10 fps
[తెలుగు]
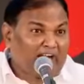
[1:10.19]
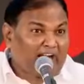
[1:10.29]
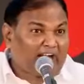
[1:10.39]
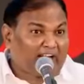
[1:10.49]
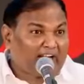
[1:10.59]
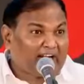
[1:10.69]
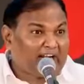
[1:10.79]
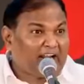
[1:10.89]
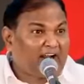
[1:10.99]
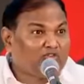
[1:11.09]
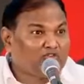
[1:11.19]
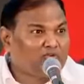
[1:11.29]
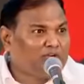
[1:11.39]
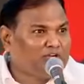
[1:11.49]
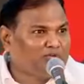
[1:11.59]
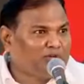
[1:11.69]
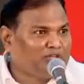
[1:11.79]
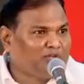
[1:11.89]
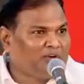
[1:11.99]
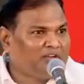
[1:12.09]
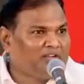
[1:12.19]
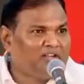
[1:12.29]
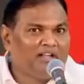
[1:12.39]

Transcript: గడగడగడగడలాడుతూ ఉండేటువంటి వాళ్ళు